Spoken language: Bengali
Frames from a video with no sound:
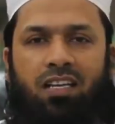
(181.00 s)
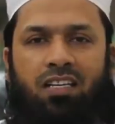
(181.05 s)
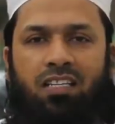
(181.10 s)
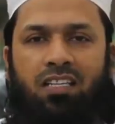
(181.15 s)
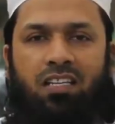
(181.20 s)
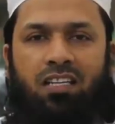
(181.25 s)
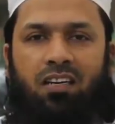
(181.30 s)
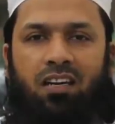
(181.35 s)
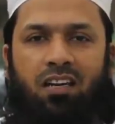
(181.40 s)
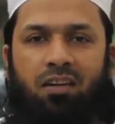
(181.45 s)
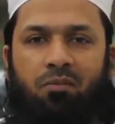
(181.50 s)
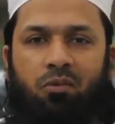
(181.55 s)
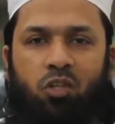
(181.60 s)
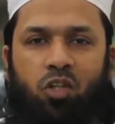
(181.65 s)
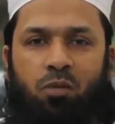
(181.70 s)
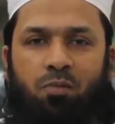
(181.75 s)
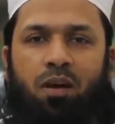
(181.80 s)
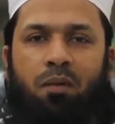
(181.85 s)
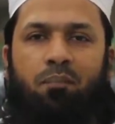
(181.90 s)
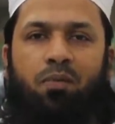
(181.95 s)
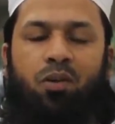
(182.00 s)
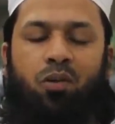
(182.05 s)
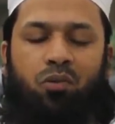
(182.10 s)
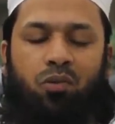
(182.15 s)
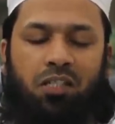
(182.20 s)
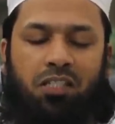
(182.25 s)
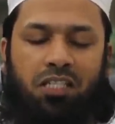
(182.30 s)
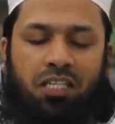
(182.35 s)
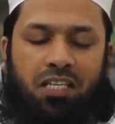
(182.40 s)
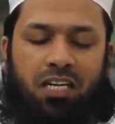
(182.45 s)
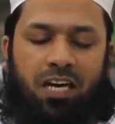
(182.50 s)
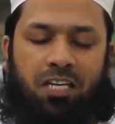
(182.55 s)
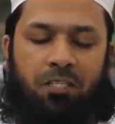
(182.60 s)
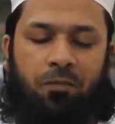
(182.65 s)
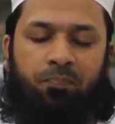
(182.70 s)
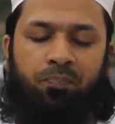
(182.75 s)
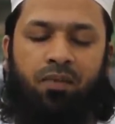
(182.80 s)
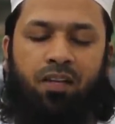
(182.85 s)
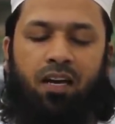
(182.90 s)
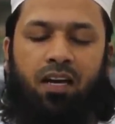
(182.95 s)
একটি স্বভাব বিরুদ্ধে একটি কাজ
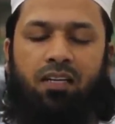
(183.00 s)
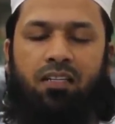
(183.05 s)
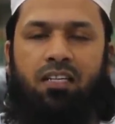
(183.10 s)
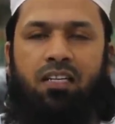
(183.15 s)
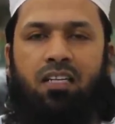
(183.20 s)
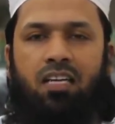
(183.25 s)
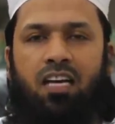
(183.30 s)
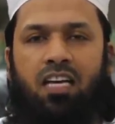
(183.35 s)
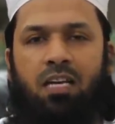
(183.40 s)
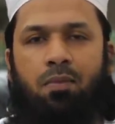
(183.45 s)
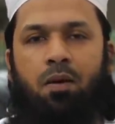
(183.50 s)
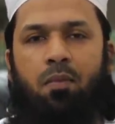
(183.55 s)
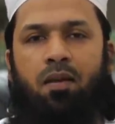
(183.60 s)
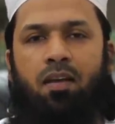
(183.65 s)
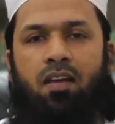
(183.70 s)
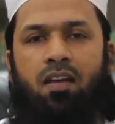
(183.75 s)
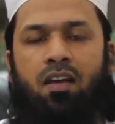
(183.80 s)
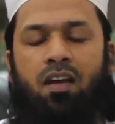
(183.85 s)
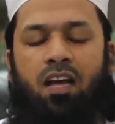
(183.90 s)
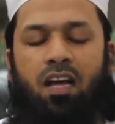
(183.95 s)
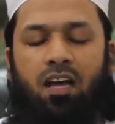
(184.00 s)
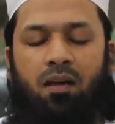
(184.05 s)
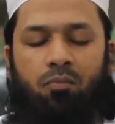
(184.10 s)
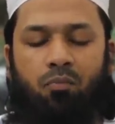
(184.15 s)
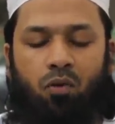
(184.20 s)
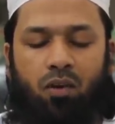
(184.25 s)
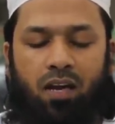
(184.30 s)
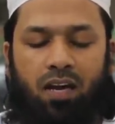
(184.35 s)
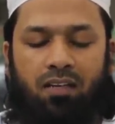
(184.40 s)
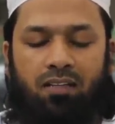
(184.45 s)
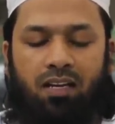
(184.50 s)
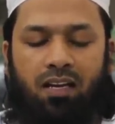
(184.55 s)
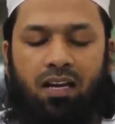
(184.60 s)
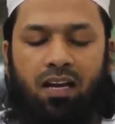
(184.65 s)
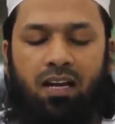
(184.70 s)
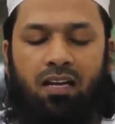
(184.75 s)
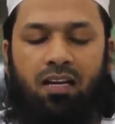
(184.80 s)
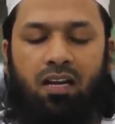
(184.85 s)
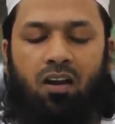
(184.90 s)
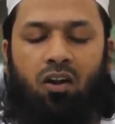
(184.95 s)
ঠিক একইভাবে মুখের
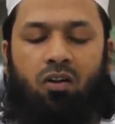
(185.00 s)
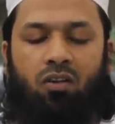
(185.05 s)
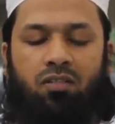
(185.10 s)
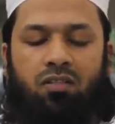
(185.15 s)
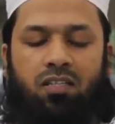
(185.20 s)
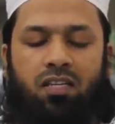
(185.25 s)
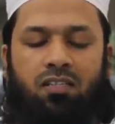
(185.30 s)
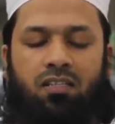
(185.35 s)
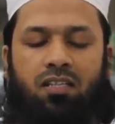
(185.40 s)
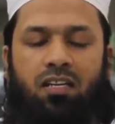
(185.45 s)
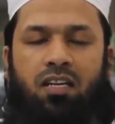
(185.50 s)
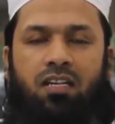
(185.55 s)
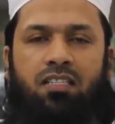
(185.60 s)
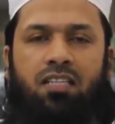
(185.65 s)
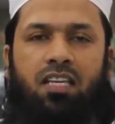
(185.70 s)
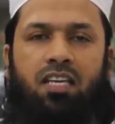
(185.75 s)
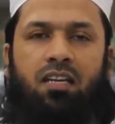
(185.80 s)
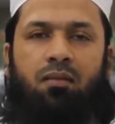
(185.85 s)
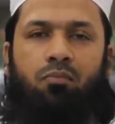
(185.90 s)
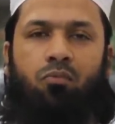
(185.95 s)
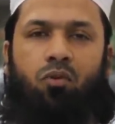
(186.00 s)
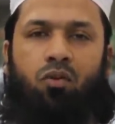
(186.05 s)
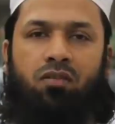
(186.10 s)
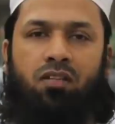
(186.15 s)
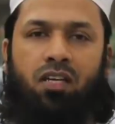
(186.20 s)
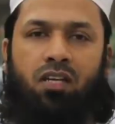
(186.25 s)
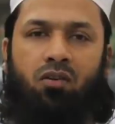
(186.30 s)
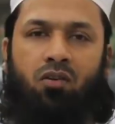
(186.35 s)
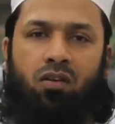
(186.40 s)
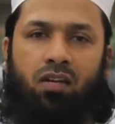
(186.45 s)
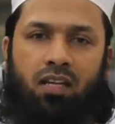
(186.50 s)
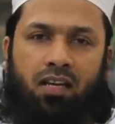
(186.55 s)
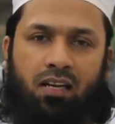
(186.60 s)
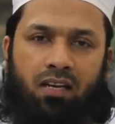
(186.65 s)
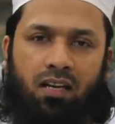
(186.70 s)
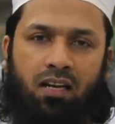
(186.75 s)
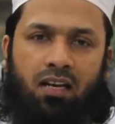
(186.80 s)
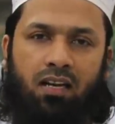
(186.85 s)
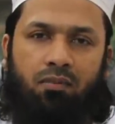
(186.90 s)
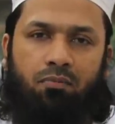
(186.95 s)
দ্বারা লজ্জাস্থানে যে মুখ থেকে অনেক
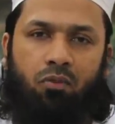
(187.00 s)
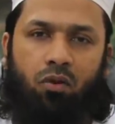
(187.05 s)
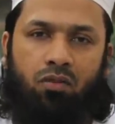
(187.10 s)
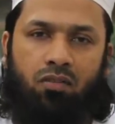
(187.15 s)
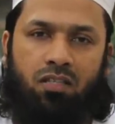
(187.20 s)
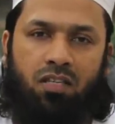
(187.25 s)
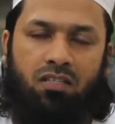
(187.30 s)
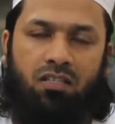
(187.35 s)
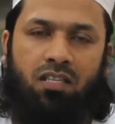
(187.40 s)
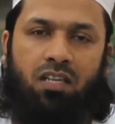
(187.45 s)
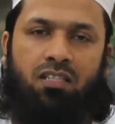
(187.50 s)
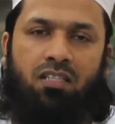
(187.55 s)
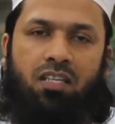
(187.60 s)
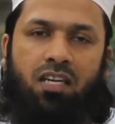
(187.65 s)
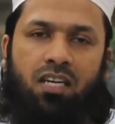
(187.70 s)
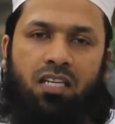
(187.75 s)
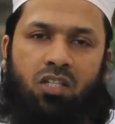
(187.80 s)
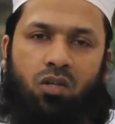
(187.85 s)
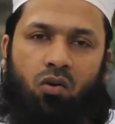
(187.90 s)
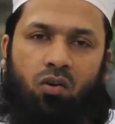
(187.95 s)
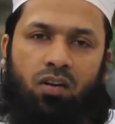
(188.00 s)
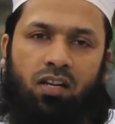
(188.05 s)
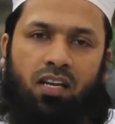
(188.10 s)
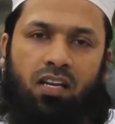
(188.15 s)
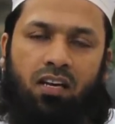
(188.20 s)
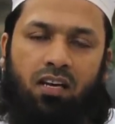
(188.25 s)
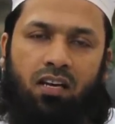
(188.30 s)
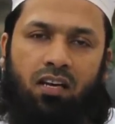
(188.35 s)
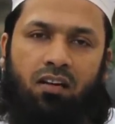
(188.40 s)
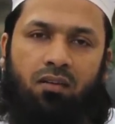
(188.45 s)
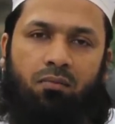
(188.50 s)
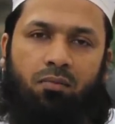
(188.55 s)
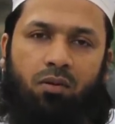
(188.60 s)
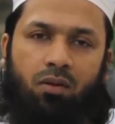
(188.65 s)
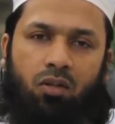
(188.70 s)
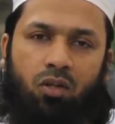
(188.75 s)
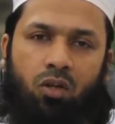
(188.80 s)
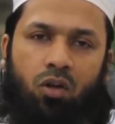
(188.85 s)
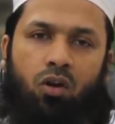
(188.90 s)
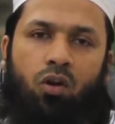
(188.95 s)
লজ্জাস্থান থেকে যে অনেক
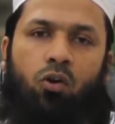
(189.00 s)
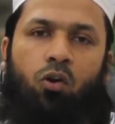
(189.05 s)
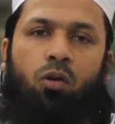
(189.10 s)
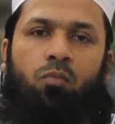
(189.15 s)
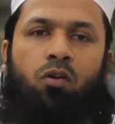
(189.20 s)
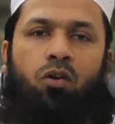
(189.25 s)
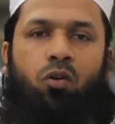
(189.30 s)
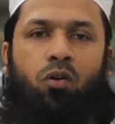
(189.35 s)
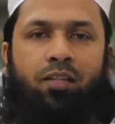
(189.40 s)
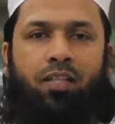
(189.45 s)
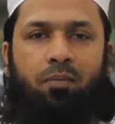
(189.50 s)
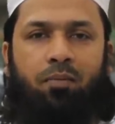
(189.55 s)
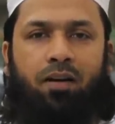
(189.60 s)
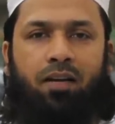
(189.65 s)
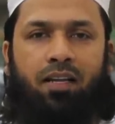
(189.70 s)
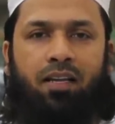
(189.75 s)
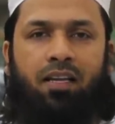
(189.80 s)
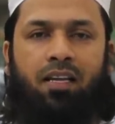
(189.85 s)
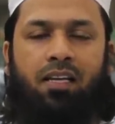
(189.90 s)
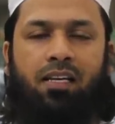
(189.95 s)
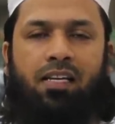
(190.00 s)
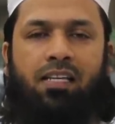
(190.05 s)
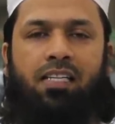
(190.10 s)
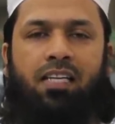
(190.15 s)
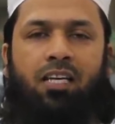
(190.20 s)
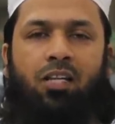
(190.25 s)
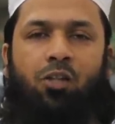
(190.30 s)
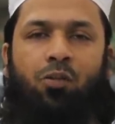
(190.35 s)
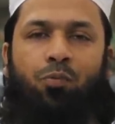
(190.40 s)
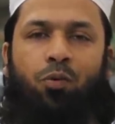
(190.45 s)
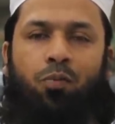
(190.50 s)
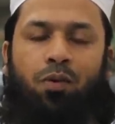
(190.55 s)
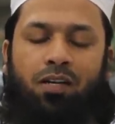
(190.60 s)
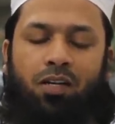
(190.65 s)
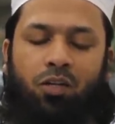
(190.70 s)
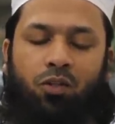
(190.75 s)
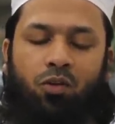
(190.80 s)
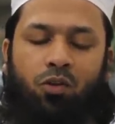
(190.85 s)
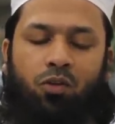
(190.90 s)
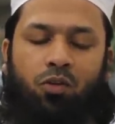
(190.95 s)
সংক্রমণ হতে পারে এটি কিন্তু
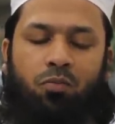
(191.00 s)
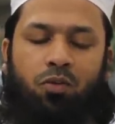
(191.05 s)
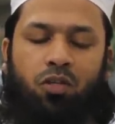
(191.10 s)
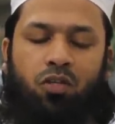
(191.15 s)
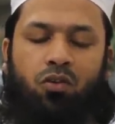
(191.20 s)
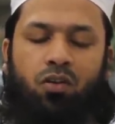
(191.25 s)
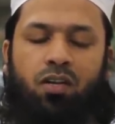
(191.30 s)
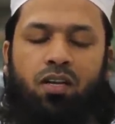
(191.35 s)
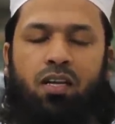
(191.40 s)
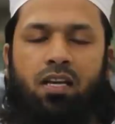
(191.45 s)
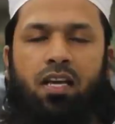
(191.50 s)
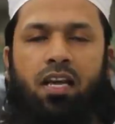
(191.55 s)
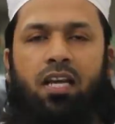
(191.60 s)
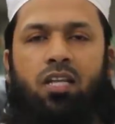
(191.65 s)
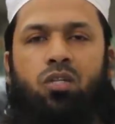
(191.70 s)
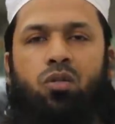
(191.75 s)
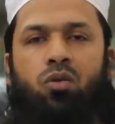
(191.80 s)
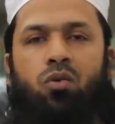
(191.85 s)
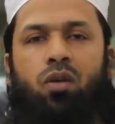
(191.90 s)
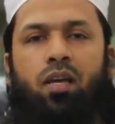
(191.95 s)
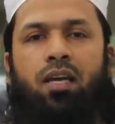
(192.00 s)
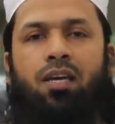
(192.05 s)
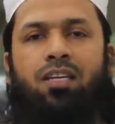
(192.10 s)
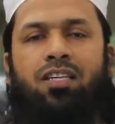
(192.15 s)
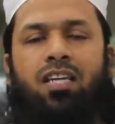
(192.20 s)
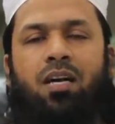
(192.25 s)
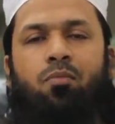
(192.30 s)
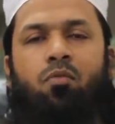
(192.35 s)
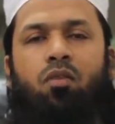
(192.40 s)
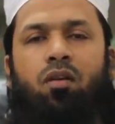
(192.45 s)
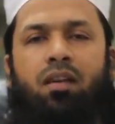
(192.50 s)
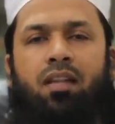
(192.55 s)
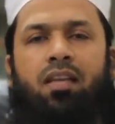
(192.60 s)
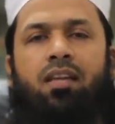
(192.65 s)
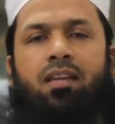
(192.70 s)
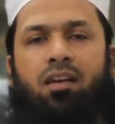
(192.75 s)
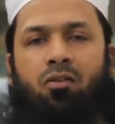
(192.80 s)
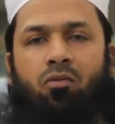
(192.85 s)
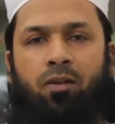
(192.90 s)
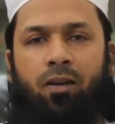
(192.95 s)
প্রমাণিত একটি বিষয় এই জন্য এই
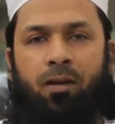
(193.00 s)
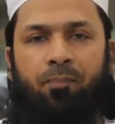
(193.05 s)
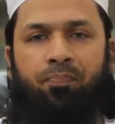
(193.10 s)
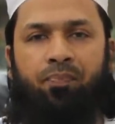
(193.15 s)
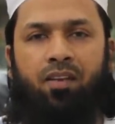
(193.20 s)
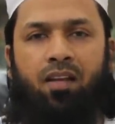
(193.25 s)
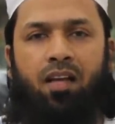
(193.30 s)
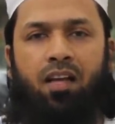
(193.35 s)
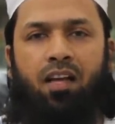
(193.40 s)
সামগ্রিক কারণে